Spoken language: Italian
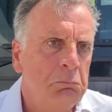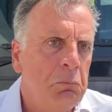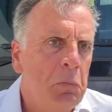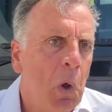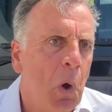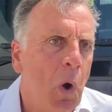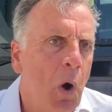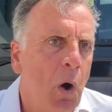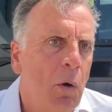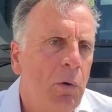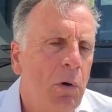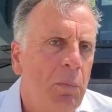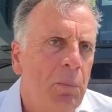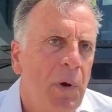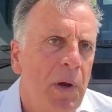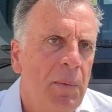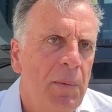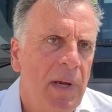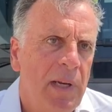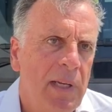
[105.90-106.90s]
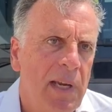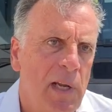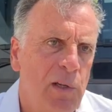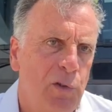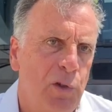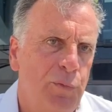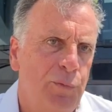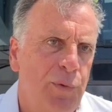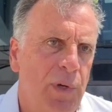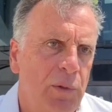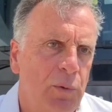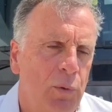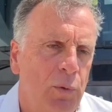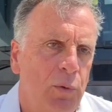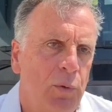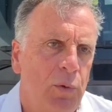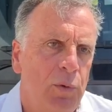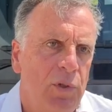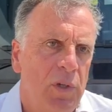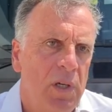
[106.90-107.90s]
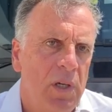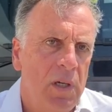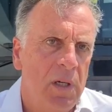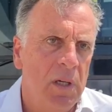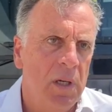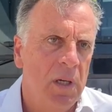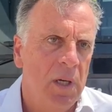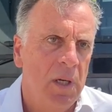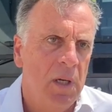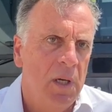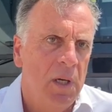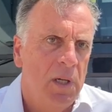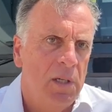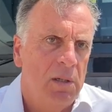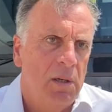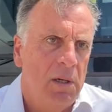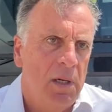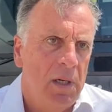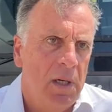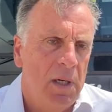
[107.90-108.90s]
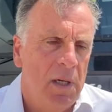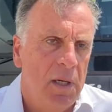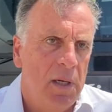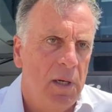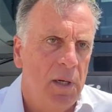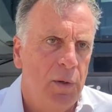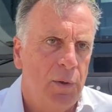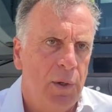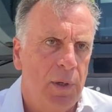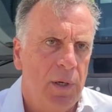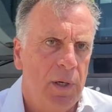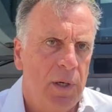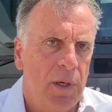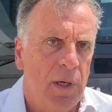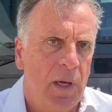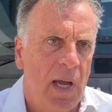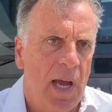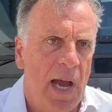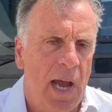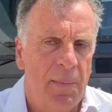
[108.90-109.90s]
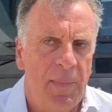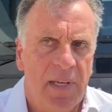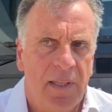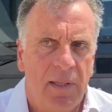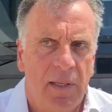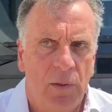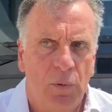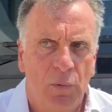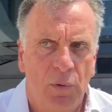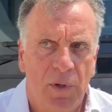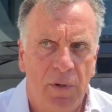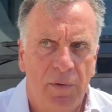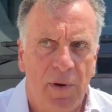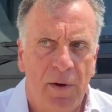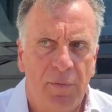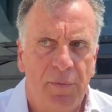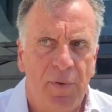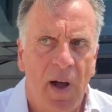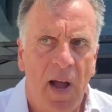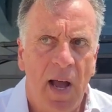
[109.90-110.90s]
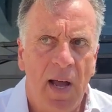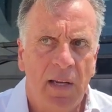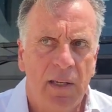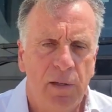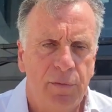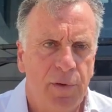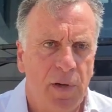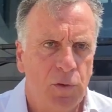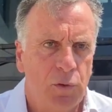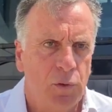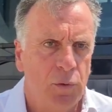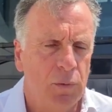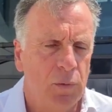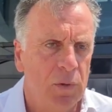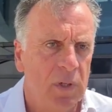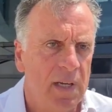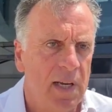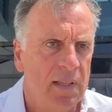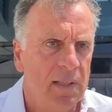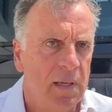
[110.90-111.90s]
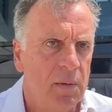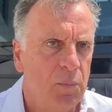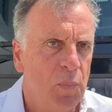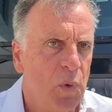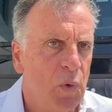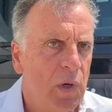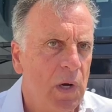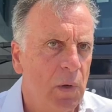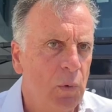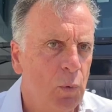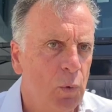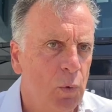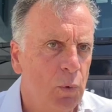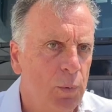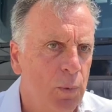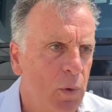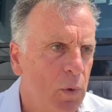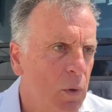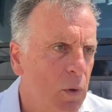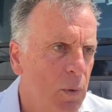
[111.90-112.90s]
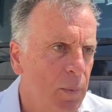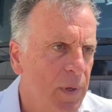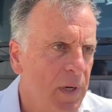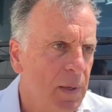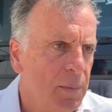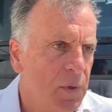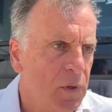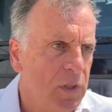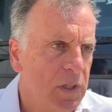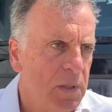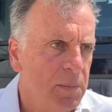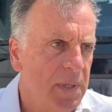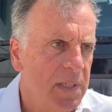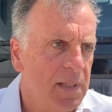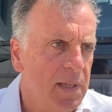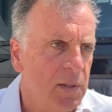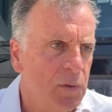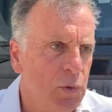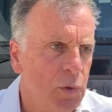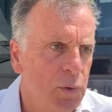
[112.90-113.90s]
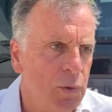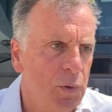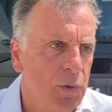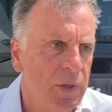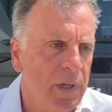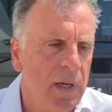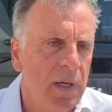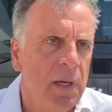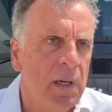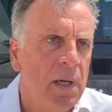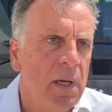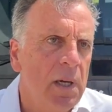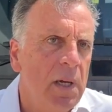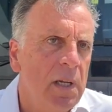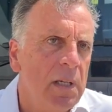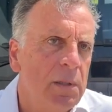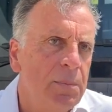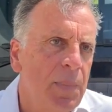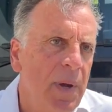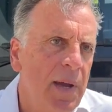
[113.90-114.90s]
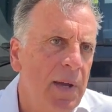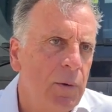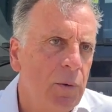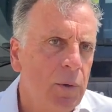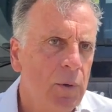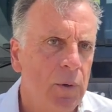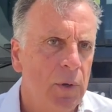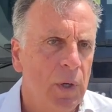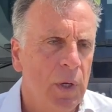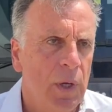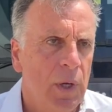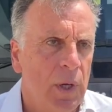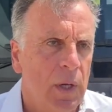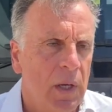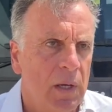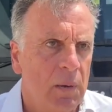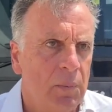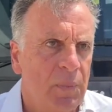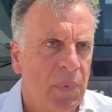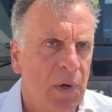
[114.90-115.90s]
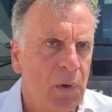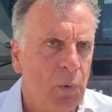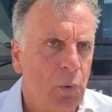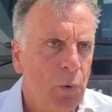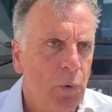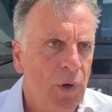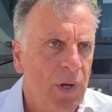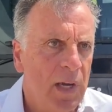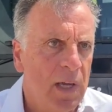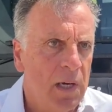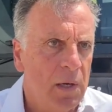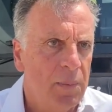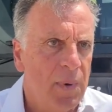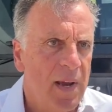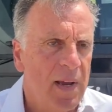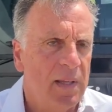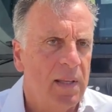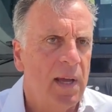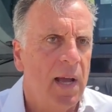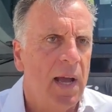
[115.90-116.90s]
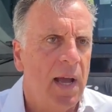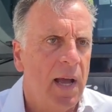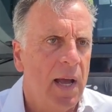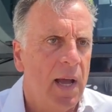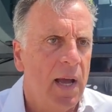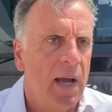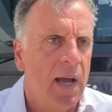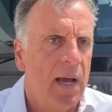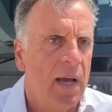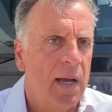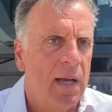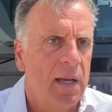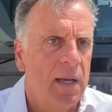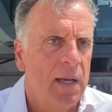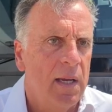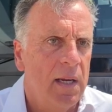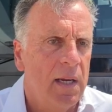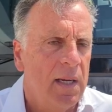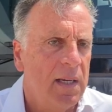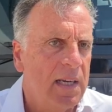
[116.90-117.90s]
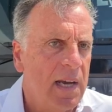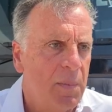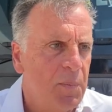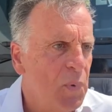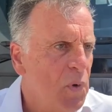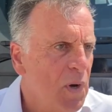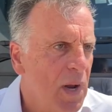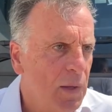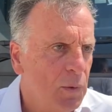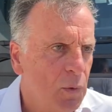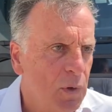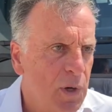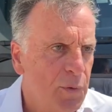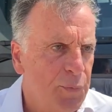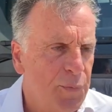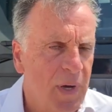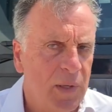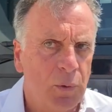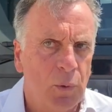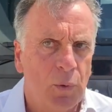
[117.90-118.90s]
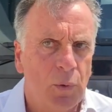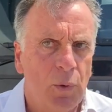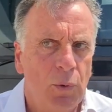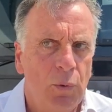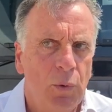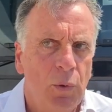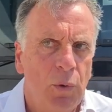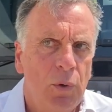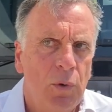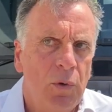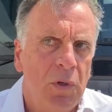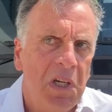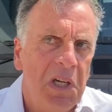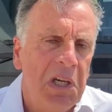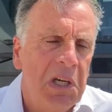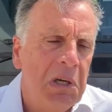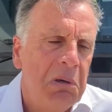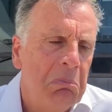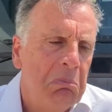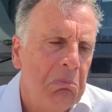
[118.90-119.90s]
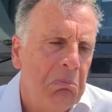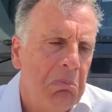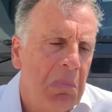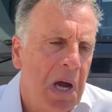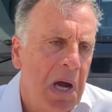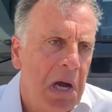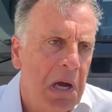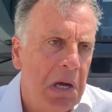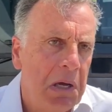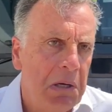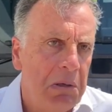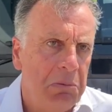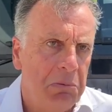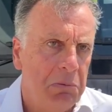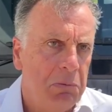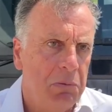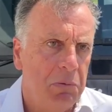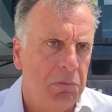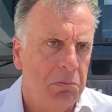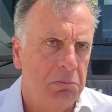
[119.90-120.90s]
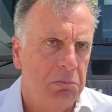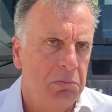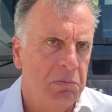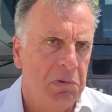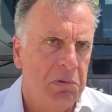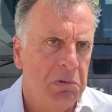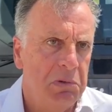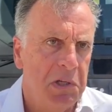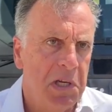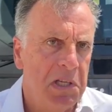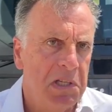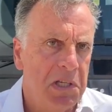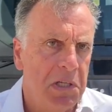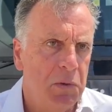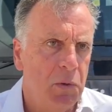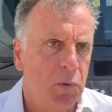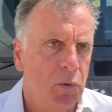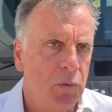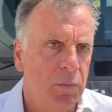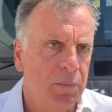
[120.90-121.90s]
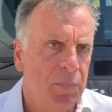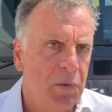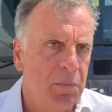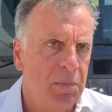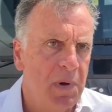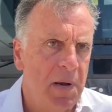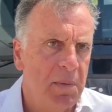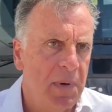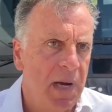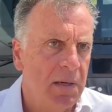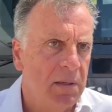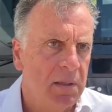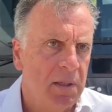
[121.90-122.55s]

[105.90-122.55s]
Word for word: No, vabbè, ma il calcio è fatto così. Eh, eh, Amet dove va va, faccio un grande bocca al lupo per la prossima stagione. Spero per lui che ripeta il campionato che ha fatto con noi, ma mm, senza nessun problema.